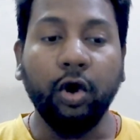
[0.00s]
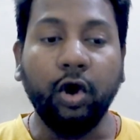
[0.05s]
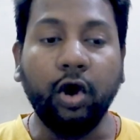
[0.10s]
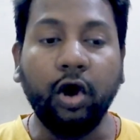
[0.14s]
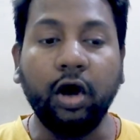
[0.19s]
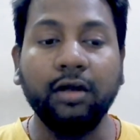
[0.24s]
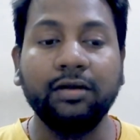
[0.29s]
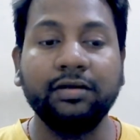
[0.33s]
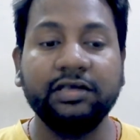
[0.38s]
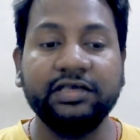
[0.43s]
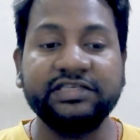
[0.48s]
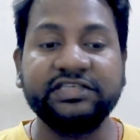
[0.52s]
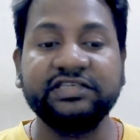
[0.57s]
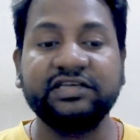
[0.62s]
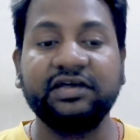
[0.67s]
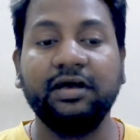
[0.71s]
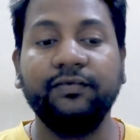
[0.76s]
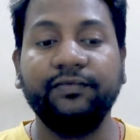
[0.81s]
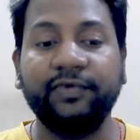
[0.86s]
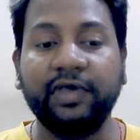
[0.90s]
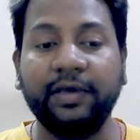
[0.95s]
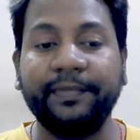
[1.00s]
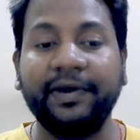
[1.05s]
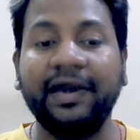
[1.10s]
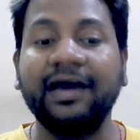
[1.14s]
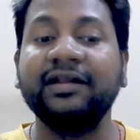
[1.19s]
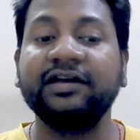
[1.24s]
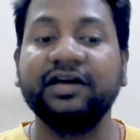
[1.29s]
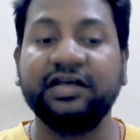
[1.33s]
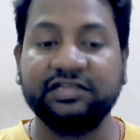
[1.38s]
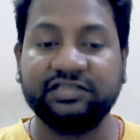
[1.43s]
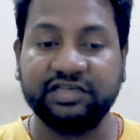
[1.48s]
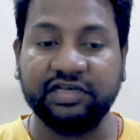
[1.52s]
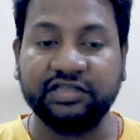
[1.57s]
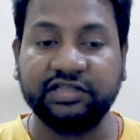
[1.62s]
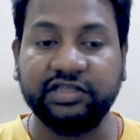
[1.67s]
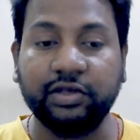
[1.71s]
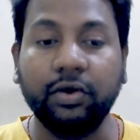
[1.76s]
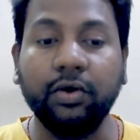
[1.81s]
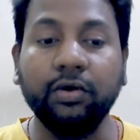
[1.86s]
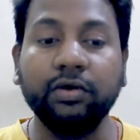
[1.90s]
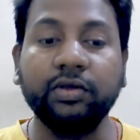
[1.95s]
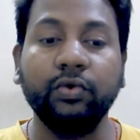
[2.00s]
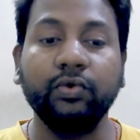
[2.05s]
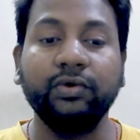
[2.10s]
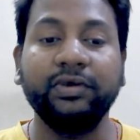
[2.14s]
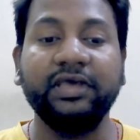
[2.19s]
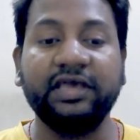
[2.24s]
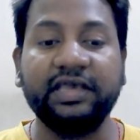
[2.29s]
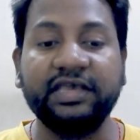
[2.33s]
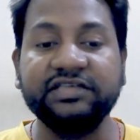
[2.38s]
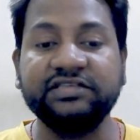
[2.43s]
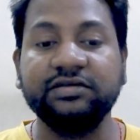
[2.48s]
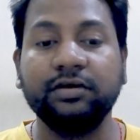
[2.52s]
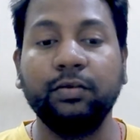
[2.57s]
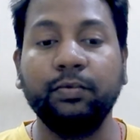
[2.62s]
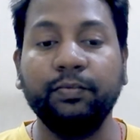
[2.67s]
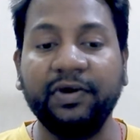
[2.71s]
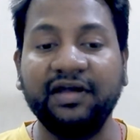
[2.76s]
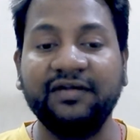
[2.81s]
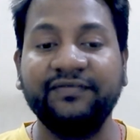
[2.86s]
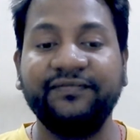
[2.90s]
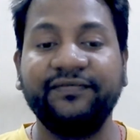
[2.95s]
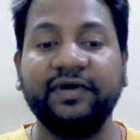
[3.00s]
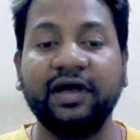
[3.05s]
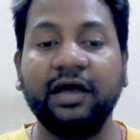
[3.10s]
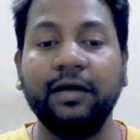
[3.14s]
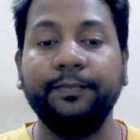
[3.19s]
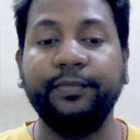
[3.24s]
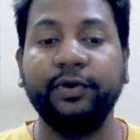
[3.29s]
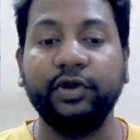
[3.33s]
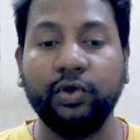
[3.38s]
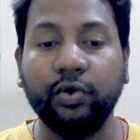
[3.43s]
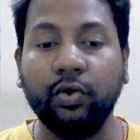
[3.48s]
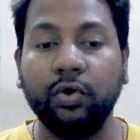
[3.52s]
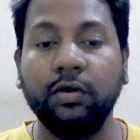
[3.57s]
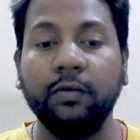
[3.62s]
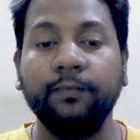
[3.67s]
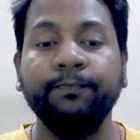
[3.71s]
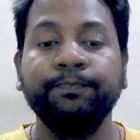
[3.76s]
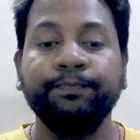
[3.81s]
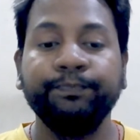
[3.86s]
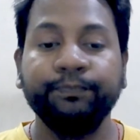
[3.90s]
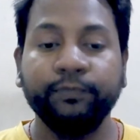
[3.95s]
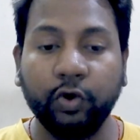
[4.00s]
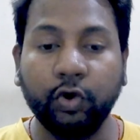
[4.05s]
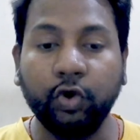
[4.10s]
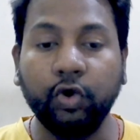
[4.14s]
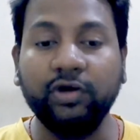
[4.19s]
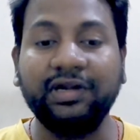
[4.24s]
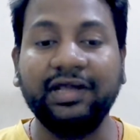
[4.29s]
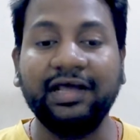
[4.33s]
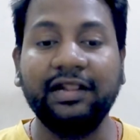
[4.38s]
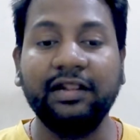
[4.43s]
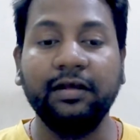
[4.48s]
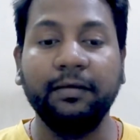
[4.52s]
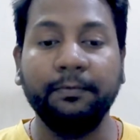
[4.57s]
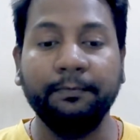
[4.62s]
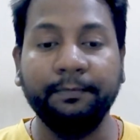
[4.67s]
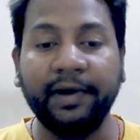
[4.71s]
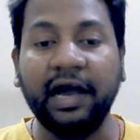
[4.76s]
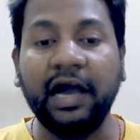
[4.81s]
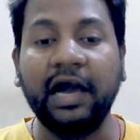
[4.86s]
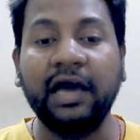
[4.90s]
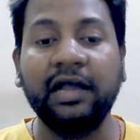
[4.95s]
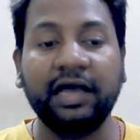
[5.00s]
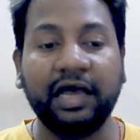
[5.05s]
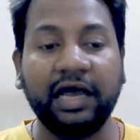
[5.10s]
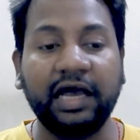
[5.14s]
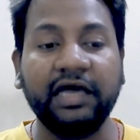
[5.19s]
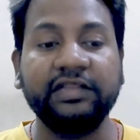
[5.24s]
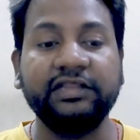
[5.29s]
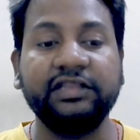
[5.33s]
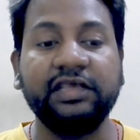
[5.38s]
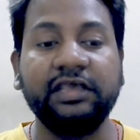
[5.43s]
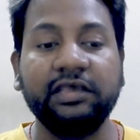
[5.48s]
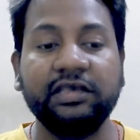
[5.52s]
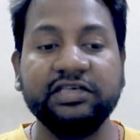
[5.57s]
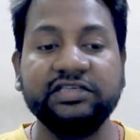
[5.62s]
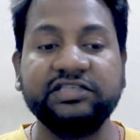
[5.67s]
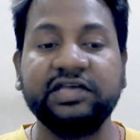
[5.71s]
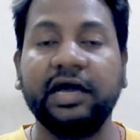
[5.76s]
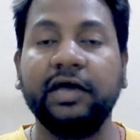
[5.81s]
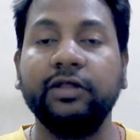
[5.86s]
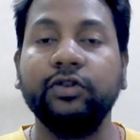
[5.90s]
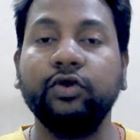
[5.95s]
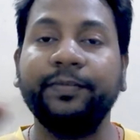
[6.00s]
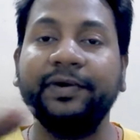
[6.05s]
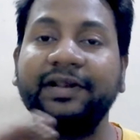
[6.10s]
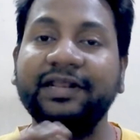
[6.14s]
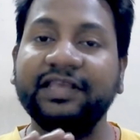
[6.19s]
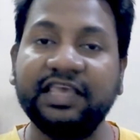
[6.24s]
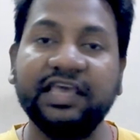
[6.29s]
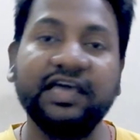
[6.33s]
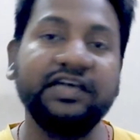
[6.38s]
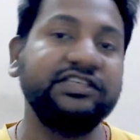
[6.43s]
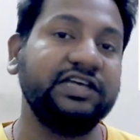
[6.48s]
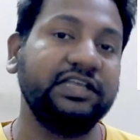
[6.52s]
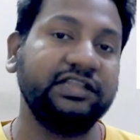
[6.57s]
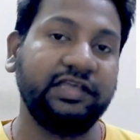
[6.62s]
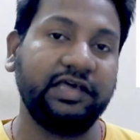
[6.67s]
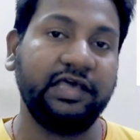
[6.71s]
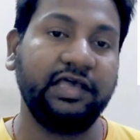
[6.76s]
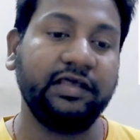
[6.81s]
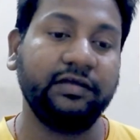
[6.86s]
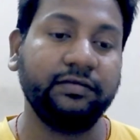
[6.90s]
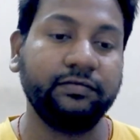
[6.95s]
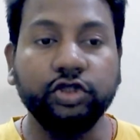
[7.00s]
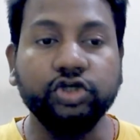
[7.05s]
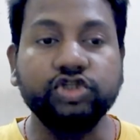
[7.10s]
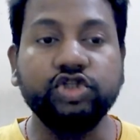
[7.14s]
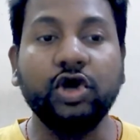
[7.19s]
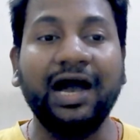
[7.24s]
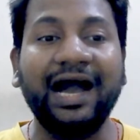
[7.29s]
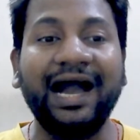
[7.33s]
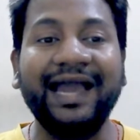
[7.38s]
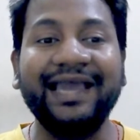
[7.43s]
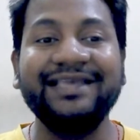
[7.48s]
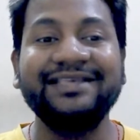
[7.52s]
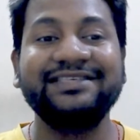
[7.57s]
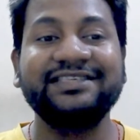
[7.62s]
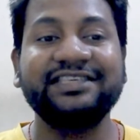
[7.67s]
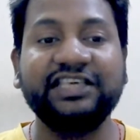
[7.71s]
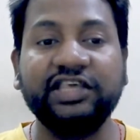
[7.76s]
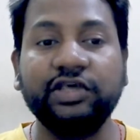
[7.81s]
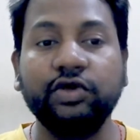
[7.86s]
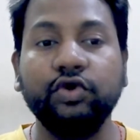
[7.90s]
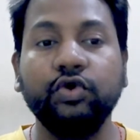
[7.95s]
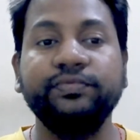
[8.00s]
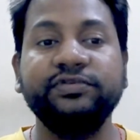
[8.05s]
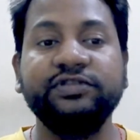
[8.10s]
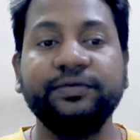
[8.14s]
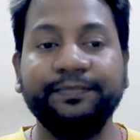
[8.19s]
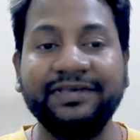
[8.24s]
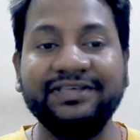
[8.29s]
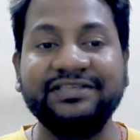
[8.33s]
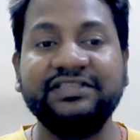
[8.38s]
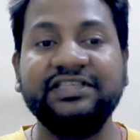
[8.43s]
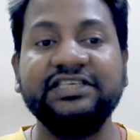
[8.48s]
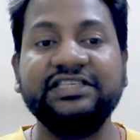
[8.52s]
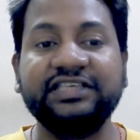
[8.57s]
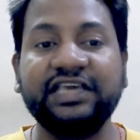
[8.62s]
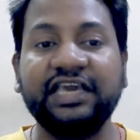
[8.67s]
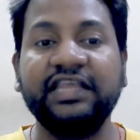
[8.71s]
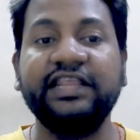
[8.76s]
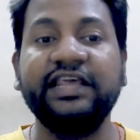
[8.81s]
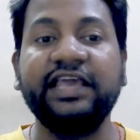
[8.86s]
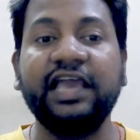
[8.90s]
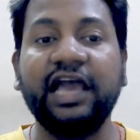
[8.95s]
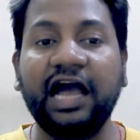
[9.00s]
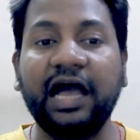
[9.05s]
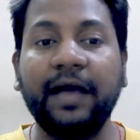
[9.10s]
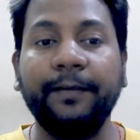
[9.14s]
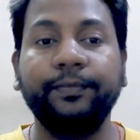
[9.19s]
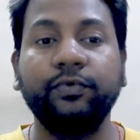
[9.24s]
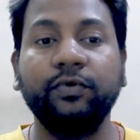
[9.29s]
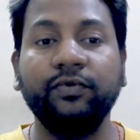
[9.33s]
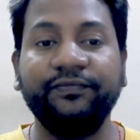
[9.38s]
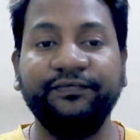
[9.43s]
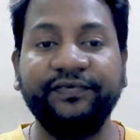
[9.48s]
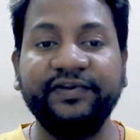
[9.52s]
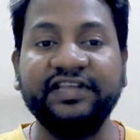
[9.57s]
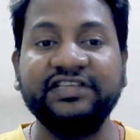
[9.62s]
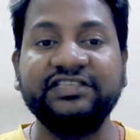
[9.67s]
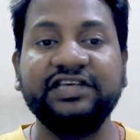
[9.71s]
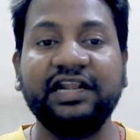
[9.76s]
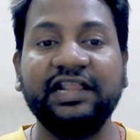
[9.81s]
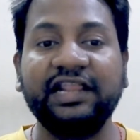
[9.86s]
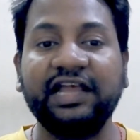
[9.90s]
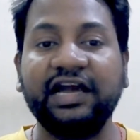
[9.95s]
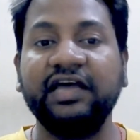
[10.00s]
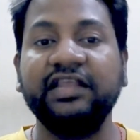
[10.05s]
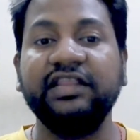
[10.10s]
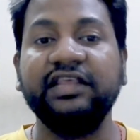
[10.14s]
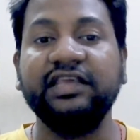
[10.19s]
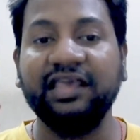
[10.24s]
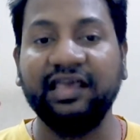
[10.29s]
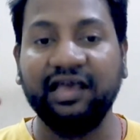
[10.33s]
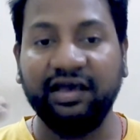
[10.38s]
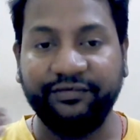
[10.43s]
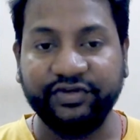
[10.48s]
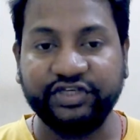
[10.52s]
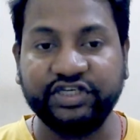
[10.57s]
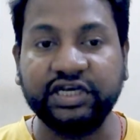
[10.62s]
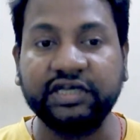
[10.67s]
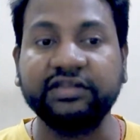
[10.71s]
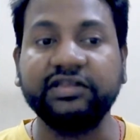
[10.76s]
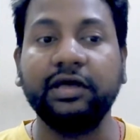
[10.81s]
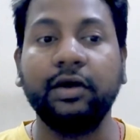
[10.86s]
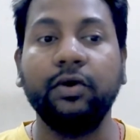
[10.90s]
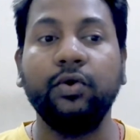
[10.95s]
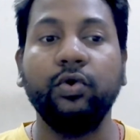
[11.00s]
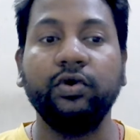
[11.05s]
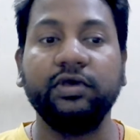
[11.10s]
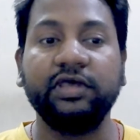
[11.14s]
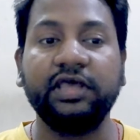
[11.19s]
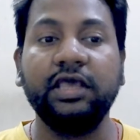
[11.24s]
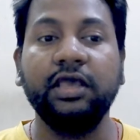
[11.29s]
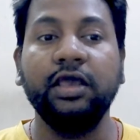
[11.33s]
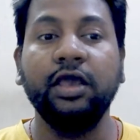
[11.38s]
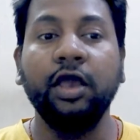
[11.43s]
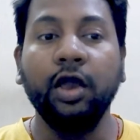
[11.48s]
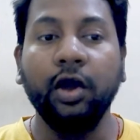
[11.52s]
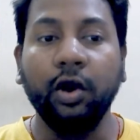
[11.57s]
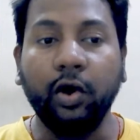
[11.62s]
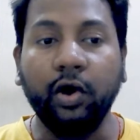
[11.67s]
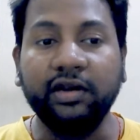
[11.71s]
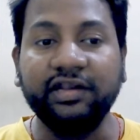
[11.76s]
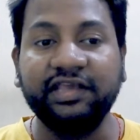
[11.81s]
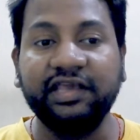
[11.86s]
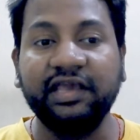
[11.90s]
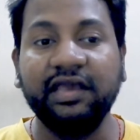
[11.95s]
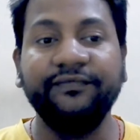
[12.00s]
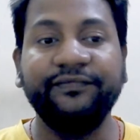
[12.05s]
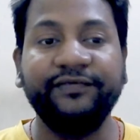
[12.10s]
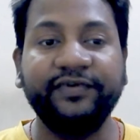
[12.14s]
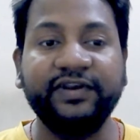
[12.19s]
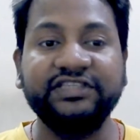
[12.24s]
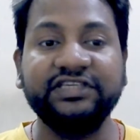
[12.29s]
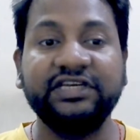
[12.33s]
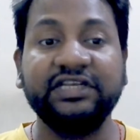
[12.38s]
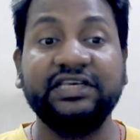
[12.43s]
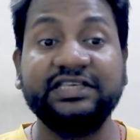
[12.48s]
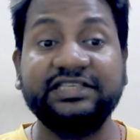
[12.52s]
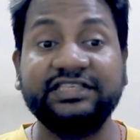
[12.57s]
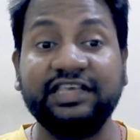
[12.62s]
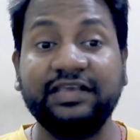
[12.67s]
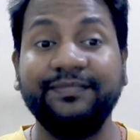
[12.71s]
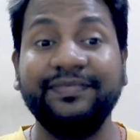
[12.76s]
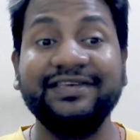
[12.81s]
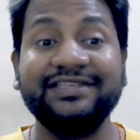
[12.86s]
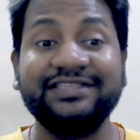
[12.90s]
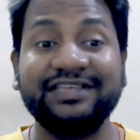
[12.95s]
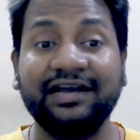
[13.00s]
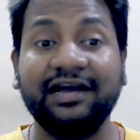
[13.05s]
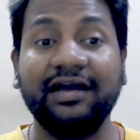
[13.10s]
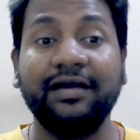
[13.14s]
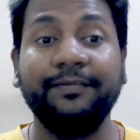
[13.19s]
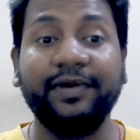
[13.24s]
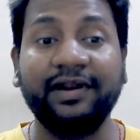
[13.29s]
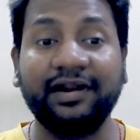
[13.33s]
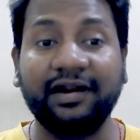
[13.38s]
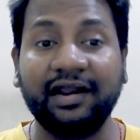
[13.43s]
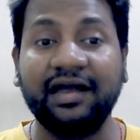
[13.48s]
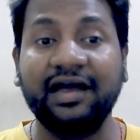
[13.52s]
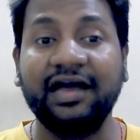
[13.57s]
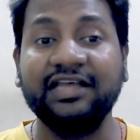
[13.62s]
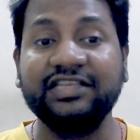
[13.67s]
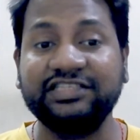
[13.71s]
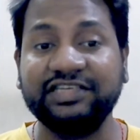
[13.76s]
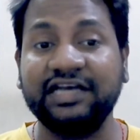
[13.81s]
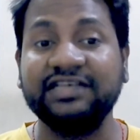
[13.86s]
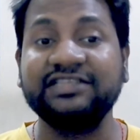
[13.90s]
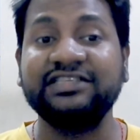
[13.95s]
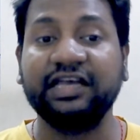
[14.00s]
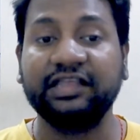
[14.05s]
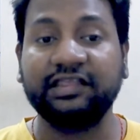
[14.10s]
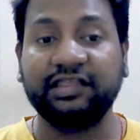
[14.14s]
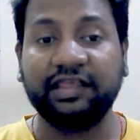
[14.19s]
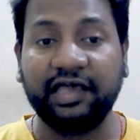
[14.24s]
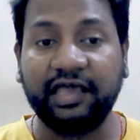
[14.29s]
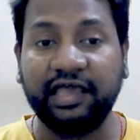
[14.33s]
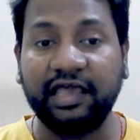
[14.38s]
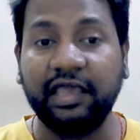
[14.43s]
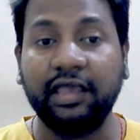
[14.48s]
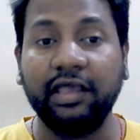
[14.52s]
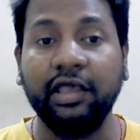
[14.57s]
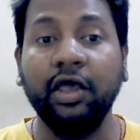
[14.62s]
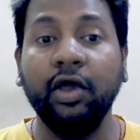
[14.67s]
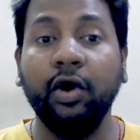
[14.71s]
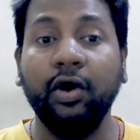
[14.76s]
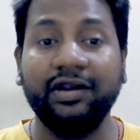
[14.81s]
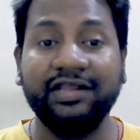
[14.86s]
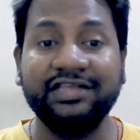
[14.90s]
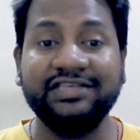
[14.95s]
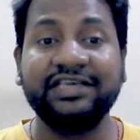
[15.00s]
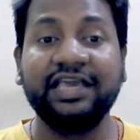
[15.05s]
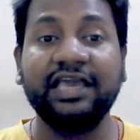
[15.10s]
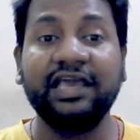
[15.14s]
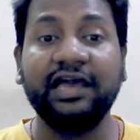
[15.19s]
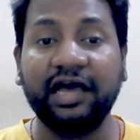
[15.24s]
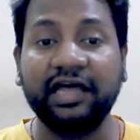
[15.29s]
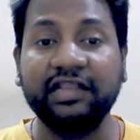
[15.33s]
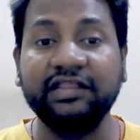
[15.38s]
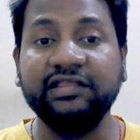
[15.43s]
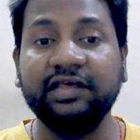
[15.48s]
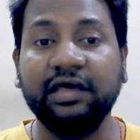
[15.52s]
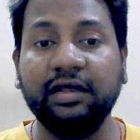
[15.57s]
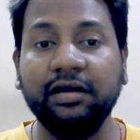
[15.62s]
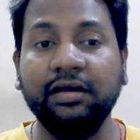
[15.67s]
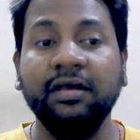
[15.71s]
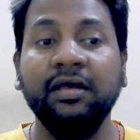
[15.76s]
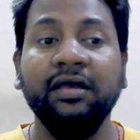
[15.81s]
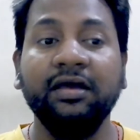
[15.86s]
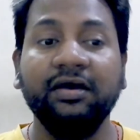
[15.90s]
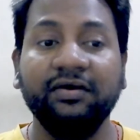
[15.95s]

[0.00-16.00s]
और इसका व्यापार कर सकते हो क्योंकि इस बर्फ का प्रयोग होटल बार आदि स्थानों पर किया जाता है दोस्तों आइस क्यूब्स बिजनेस के लिए आपको फ्रीजर लगाने की आवश्यकता होगी और यह फ्रीजर किसी भी जगह पर रखा जा सकता है और इसके अंदर